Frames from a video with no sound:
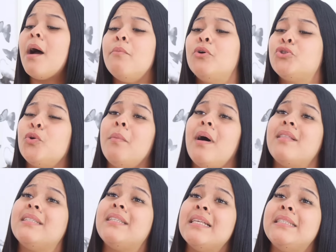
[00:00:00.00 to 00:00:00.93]
Amor, tu
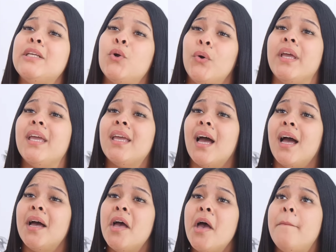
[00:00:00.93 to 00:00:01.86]
madre está en
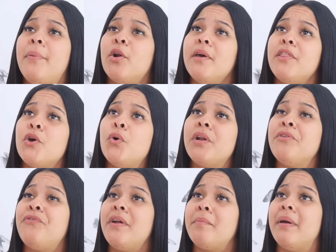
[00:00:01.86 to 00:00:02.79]
cirugía, pero me dijo
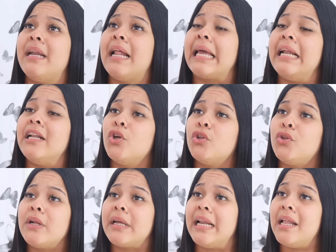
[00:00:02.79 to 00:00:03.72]
una enfermera que el
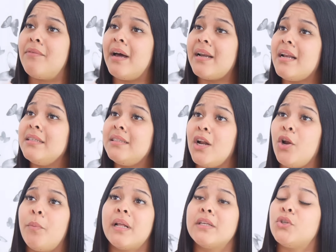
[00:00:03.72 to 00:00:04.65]
doctor que le va a
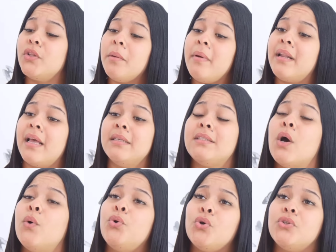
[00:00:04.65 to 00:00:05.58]
realizar la operación de
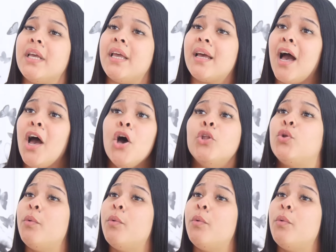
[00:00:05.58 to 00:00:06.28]
emergencia aún no llega.